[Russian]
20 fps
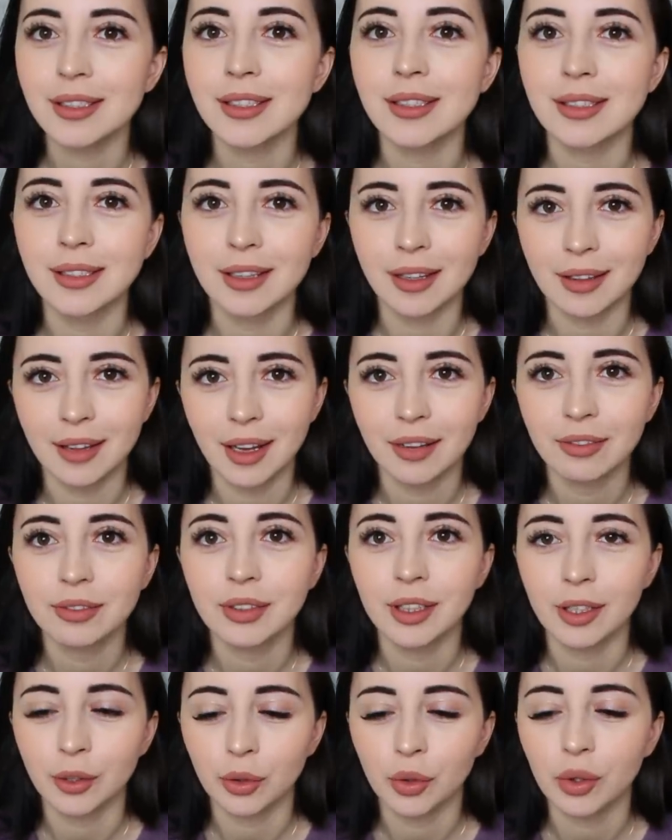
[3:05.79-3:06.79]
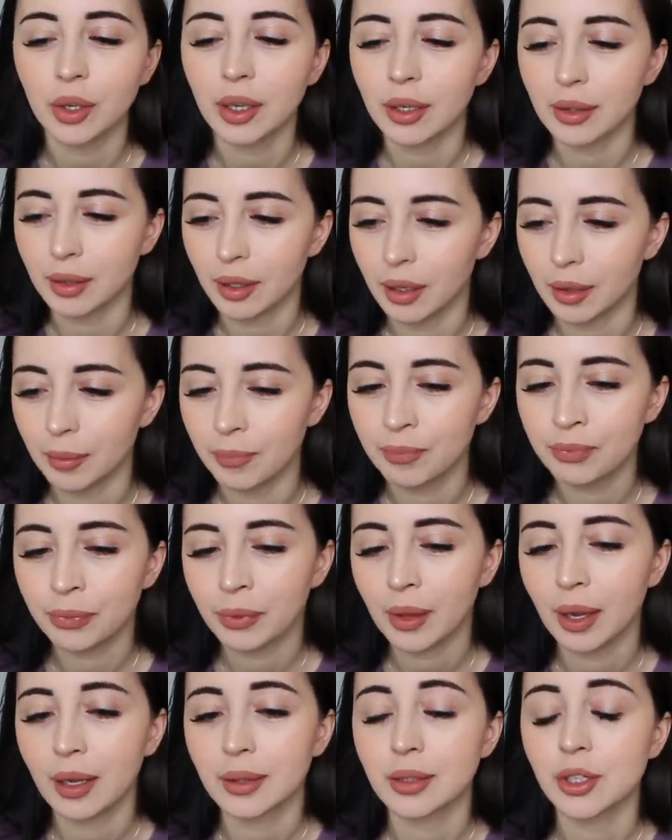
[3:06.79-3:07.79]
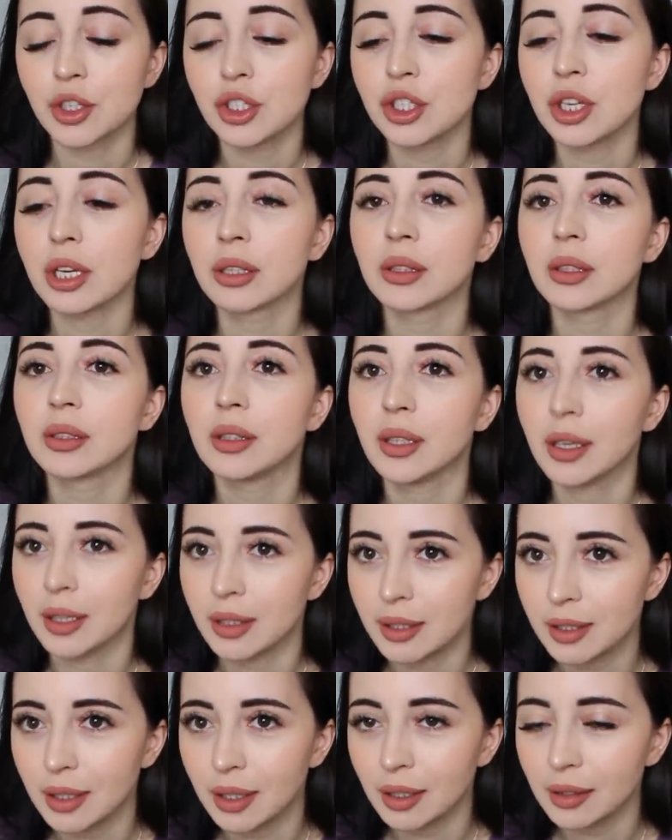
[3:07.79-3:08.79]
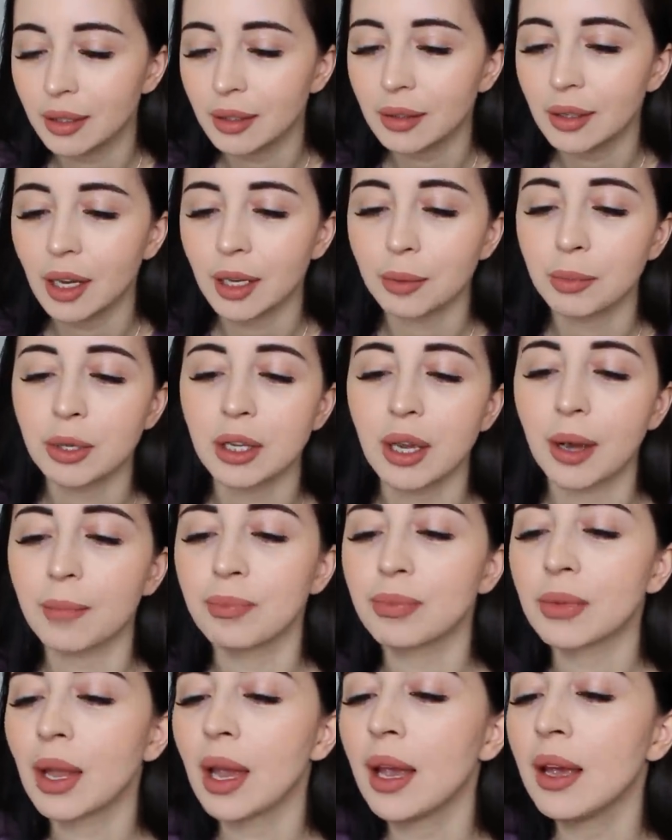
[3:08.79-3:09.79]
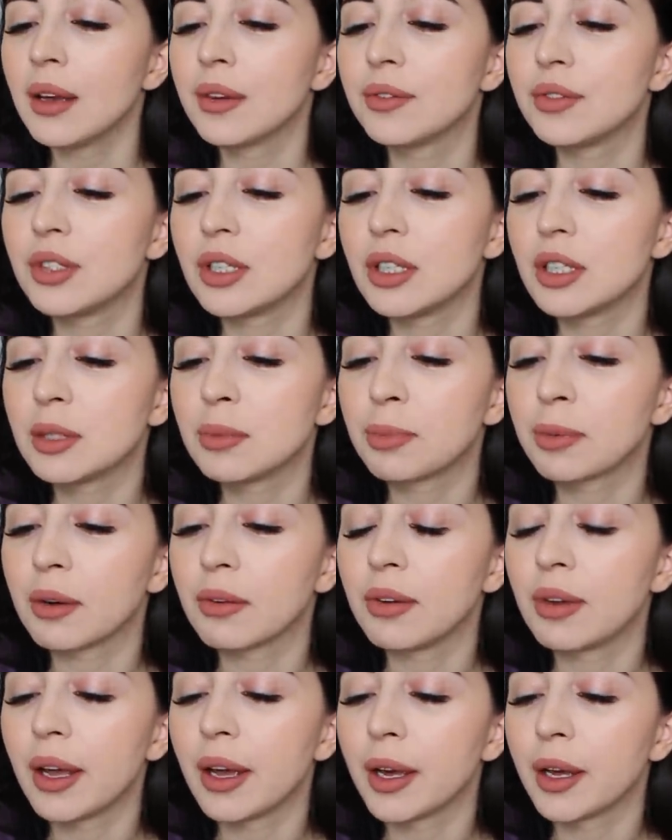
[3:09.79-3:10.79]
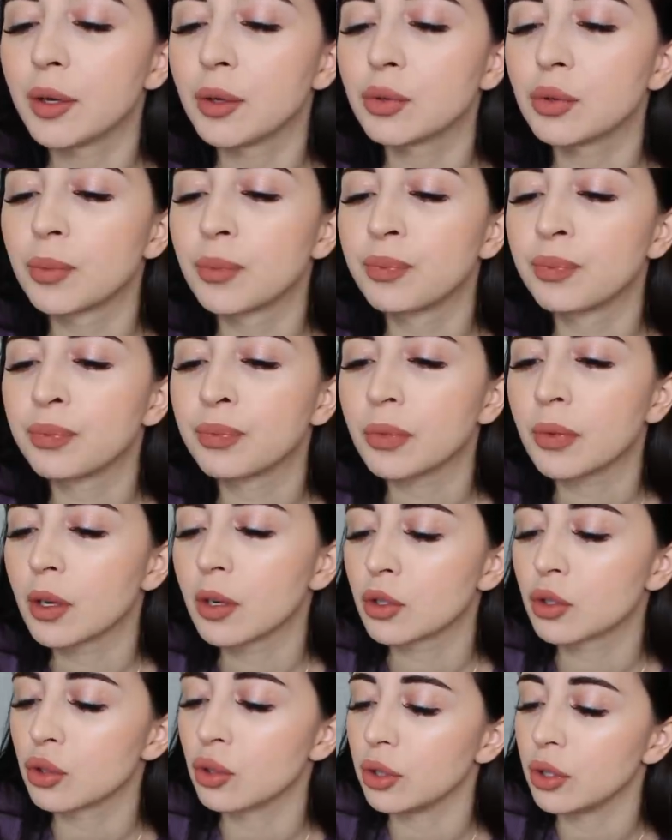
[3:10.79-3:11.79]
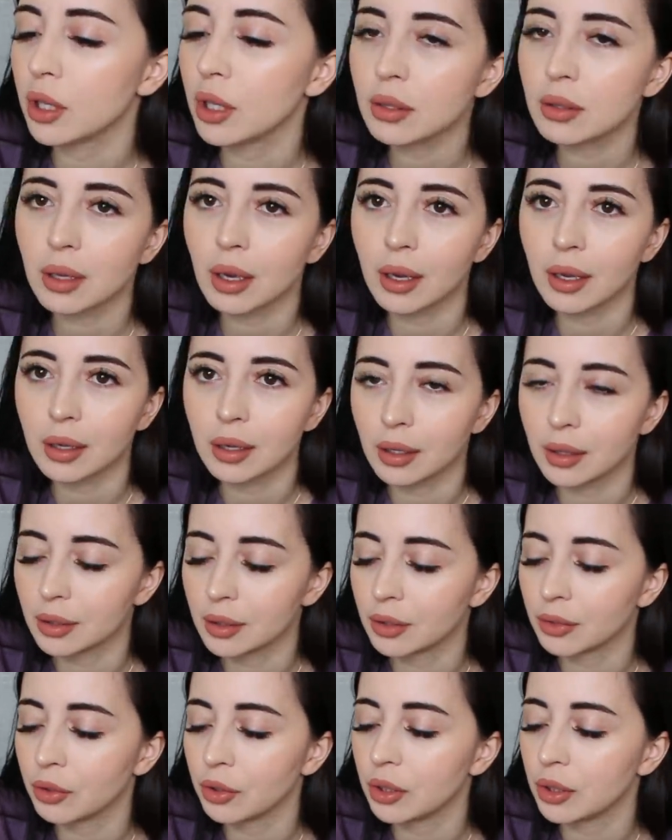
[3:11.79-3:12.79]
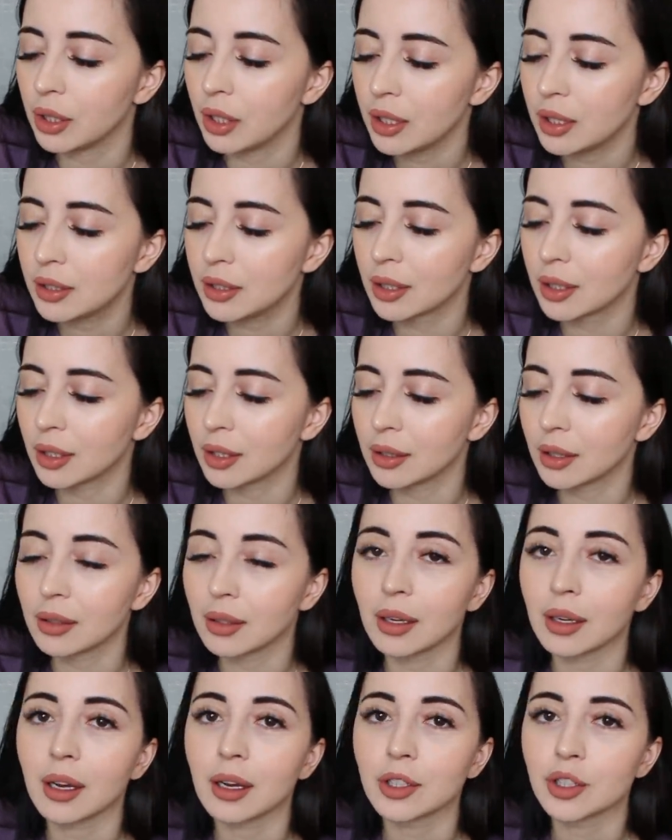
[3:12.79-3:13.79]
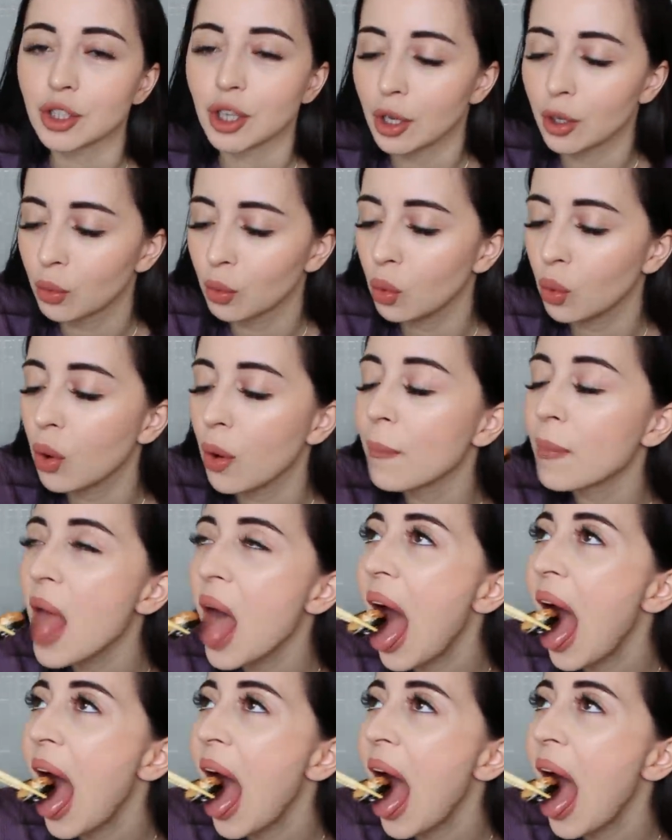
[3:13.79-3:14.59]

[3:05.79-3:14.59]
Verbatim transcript: создала второй канал. А точнее, это третий канал, как меня все исправляют. Что нет, Айка, это твой третий канал, а как же Айкук?